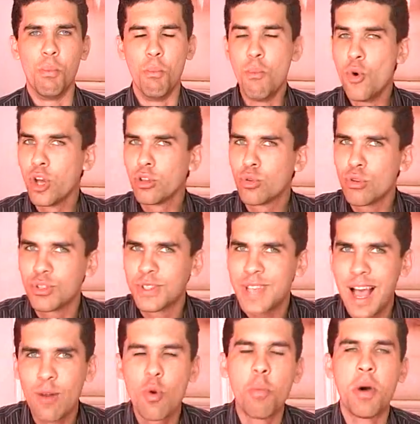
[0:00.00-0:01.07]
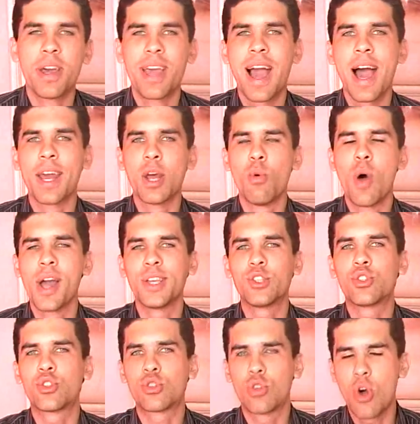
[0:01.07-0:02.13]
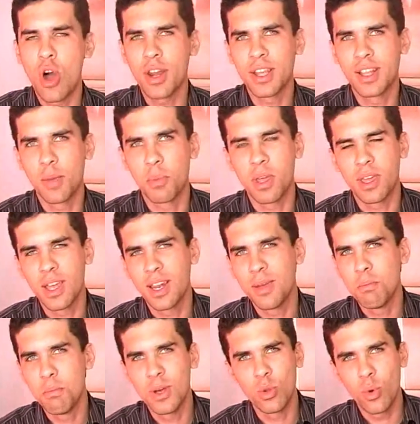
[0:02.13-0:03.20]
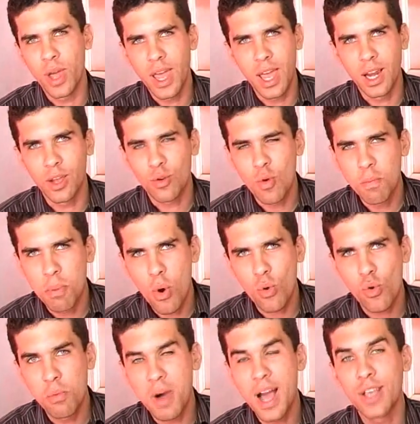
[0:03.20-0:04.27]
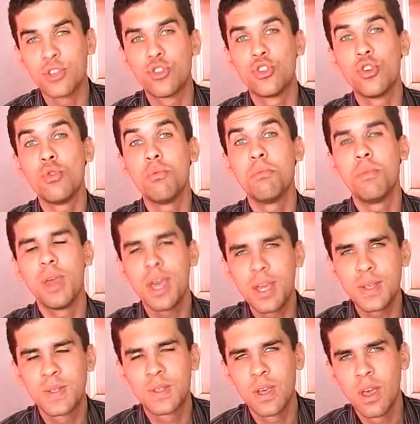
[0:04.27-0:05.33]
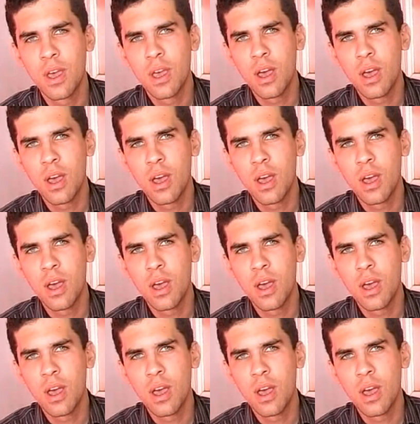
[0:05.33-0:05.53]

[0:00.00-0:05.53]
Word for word: Muitos acompanharam a história da pequena Emanuele com pouco mais de um mês,